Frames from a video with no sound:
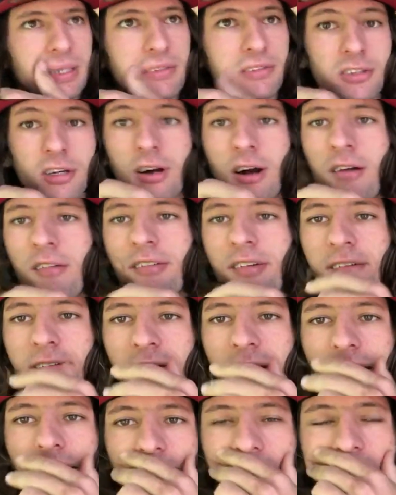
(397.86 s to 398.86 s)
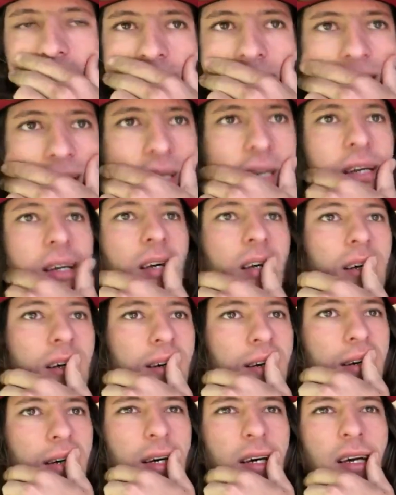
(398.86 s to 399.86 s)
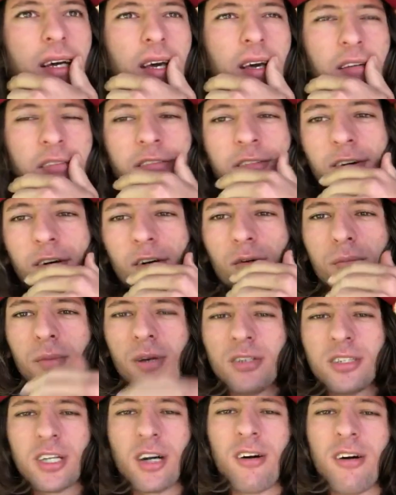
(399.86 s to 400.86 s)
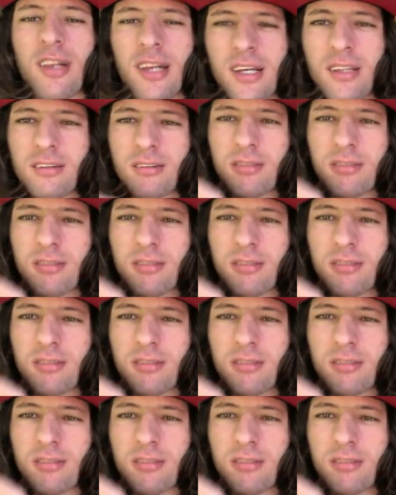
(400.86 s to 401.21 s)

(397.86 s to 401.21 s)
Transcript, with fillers: jogar um Free Fire. Que filme? Eu já olhei